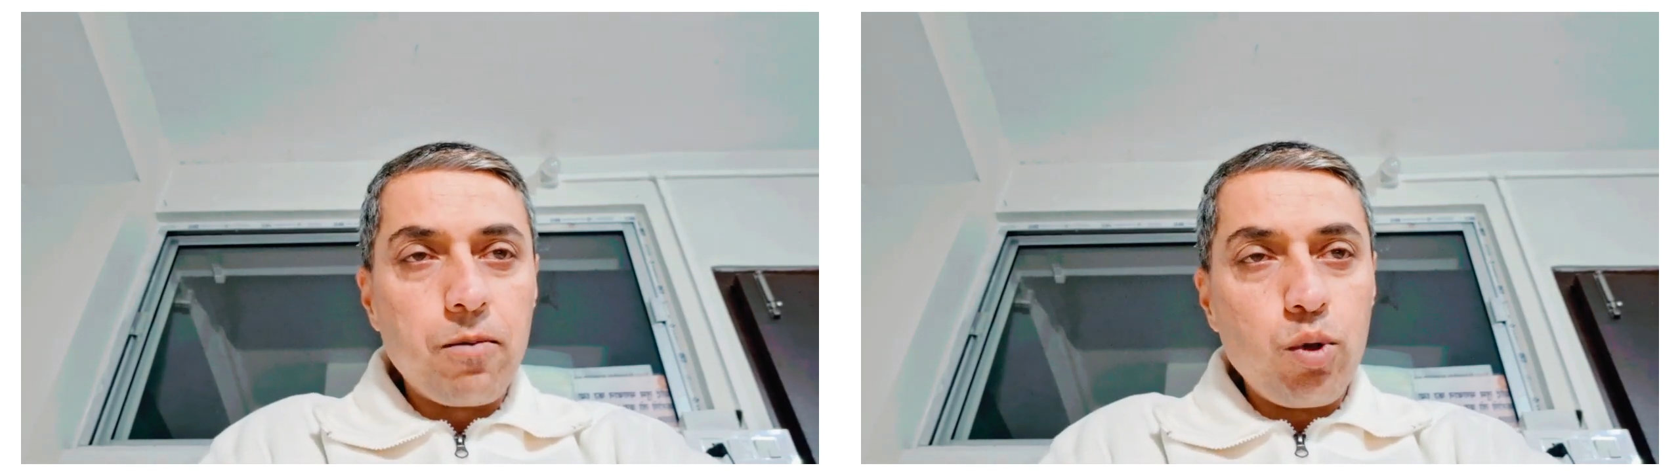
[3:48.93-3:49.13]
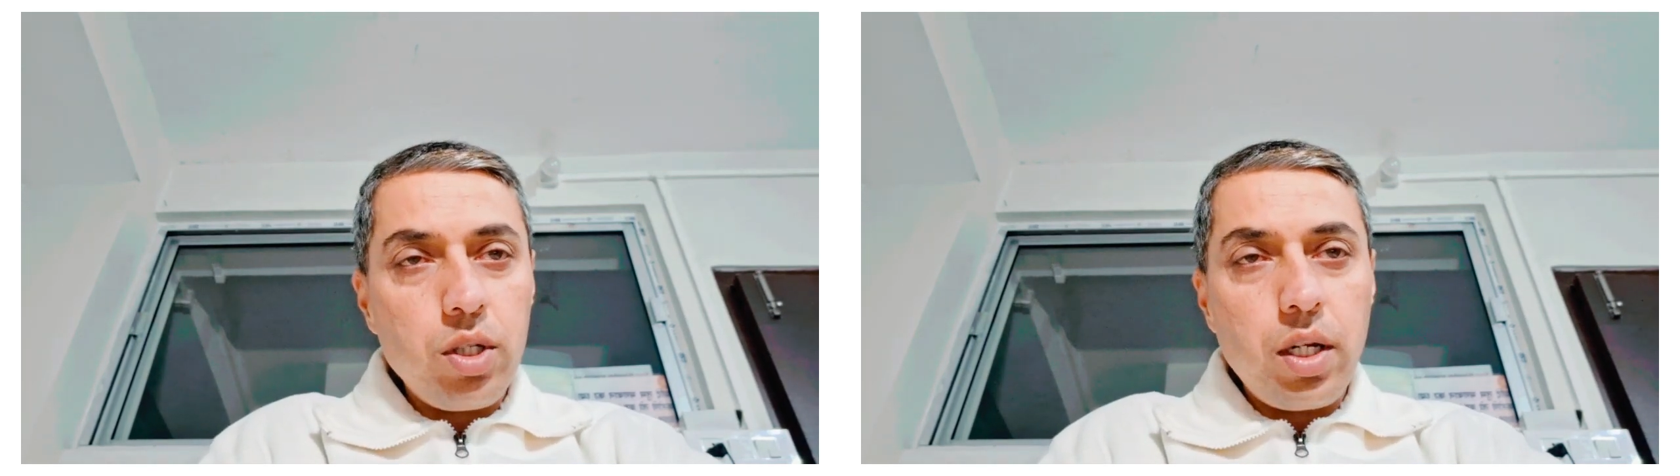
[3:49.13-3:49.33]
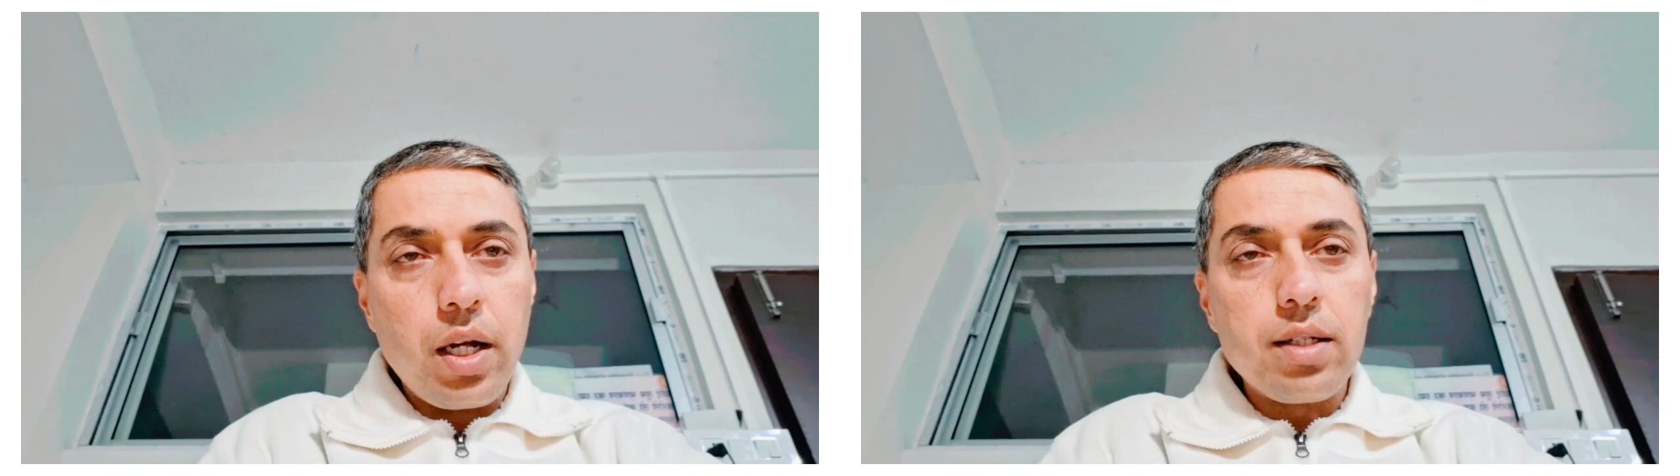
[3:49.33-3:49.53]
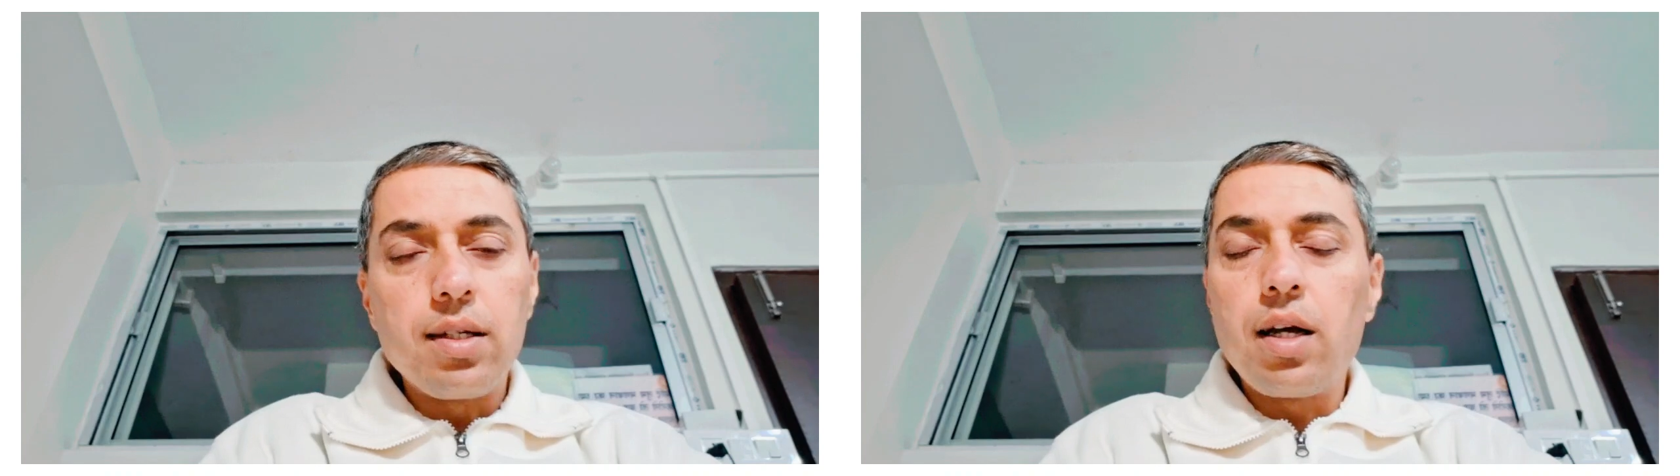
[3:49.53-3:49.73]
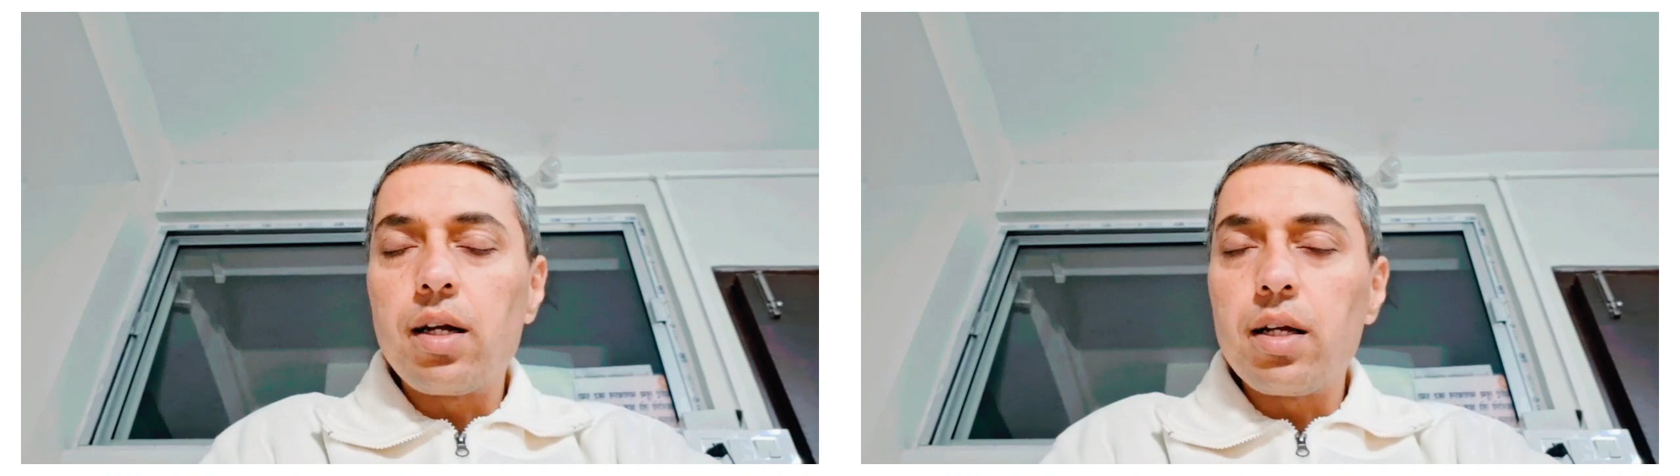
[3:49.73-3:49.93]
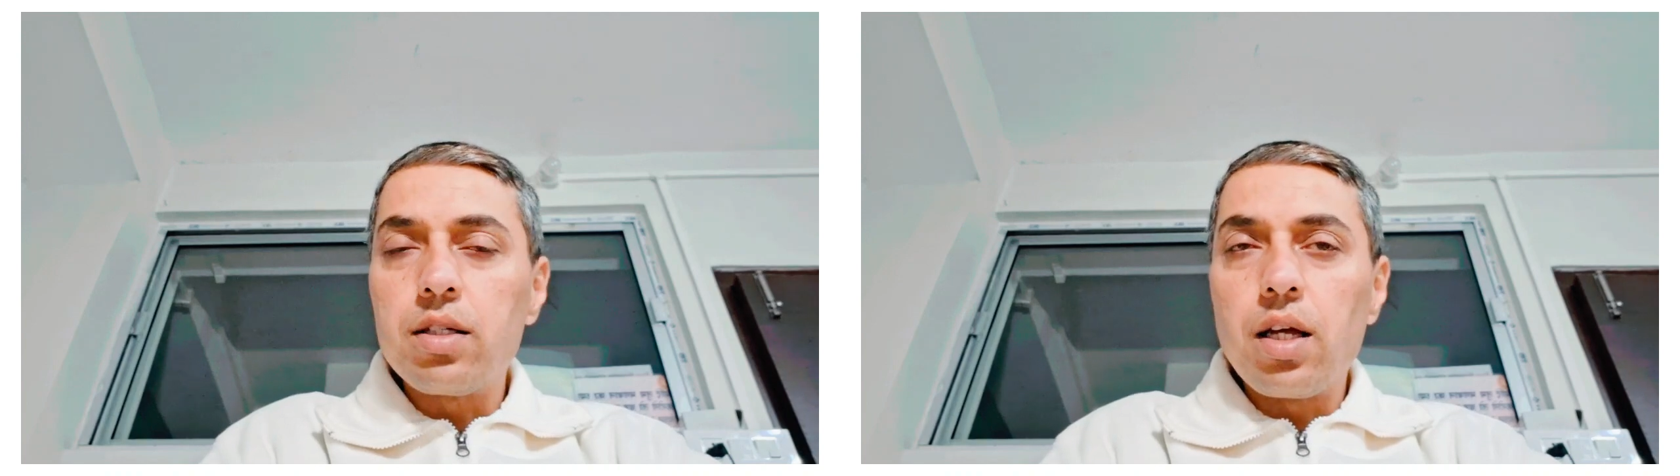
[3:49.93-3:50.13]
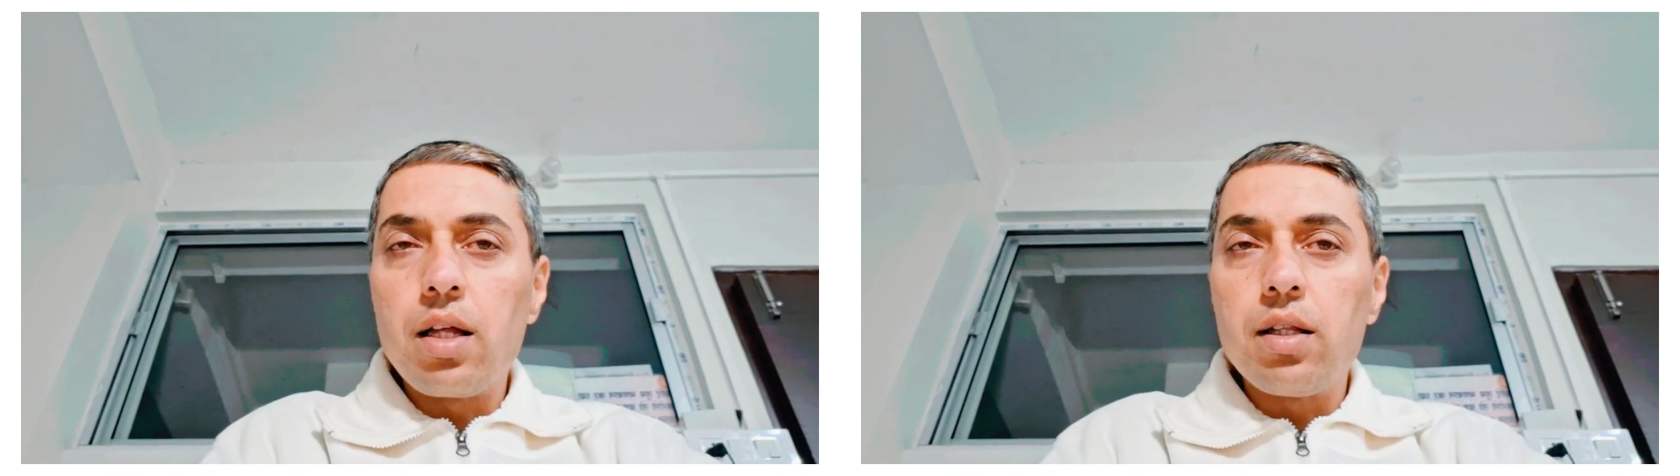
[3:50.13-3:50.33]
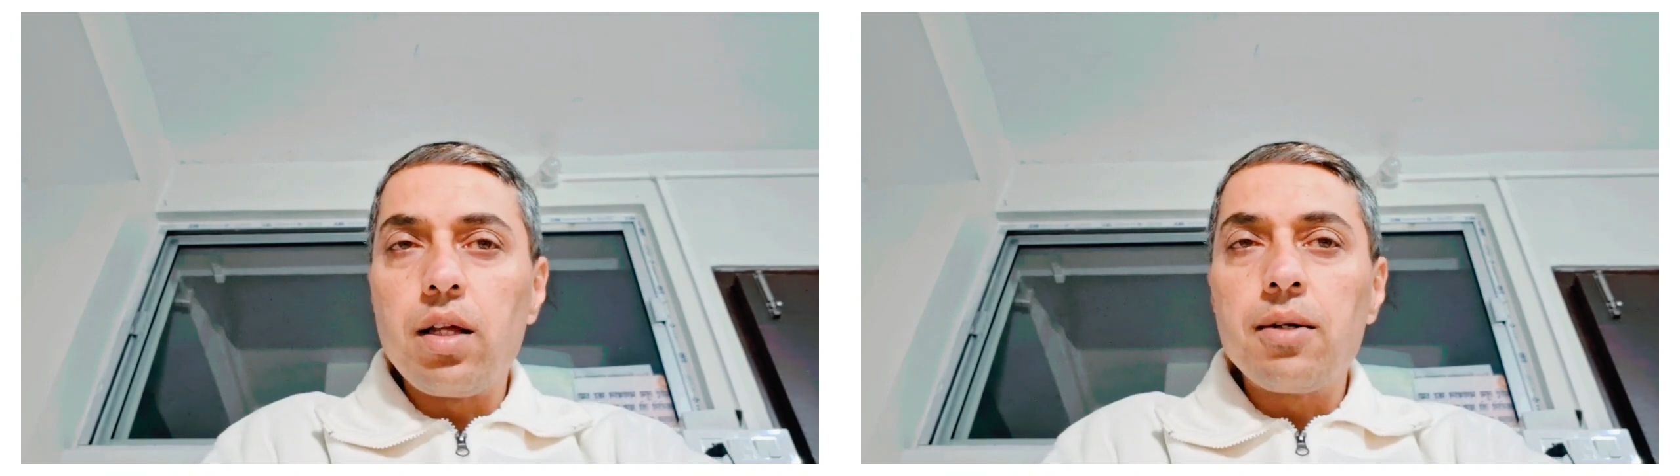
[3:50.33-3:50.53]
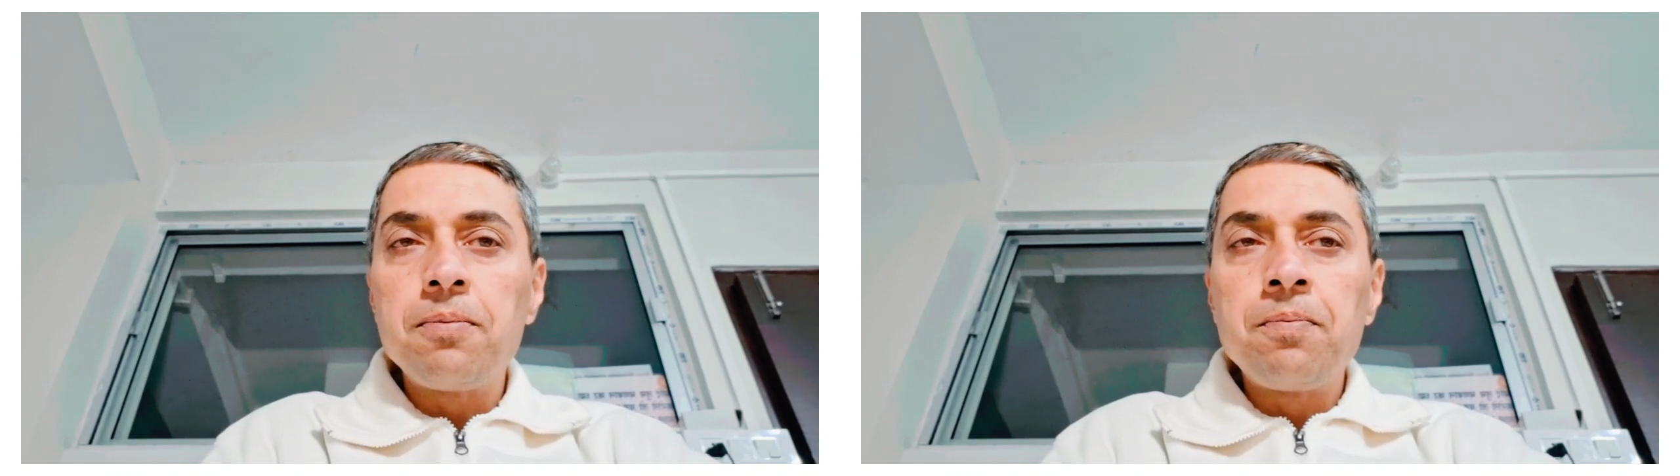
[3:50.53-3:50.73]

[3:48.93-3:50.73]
उसी तरीके से अगर किसके अंदर